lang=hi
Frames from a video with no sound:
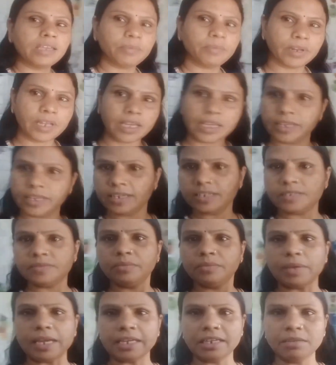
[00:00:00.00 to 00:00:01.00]
ही बनाए हैं इससे
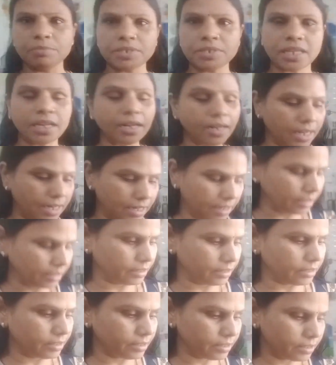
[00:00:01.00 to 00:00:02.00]
मैगी मसाला
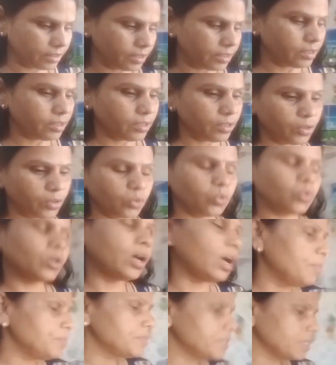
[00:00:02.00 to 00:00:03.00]
डालेंगे
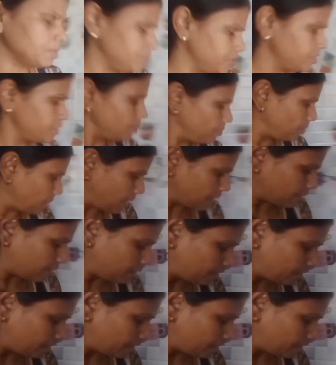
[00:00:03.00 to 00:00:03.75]
आप सब्जी सब काट